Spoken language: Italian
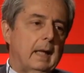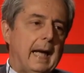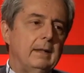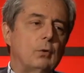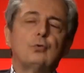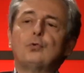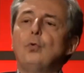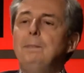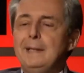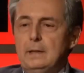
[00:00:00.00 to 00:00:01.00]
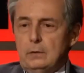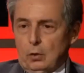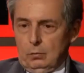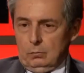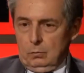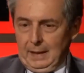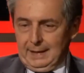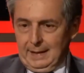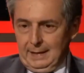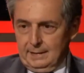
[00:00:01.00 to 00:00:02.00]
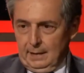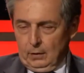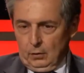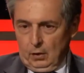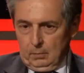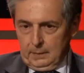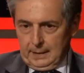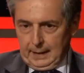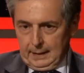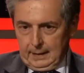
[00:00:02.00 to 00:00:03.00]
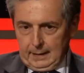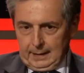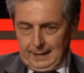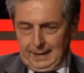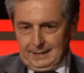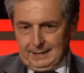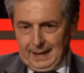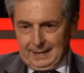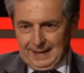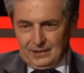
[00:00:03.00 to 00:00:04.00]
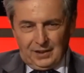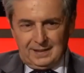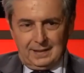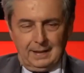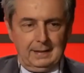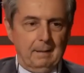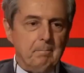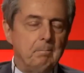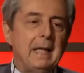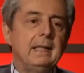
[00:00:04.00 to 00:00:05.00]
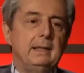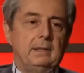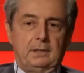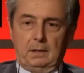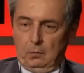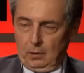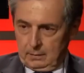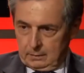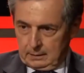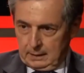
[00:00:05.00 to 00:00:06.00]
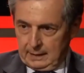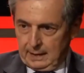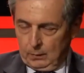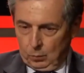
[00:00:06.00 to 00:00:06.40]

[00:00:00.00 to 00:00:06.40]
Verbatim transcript: hanno subito una crisi economica che è stata gestita malissimo in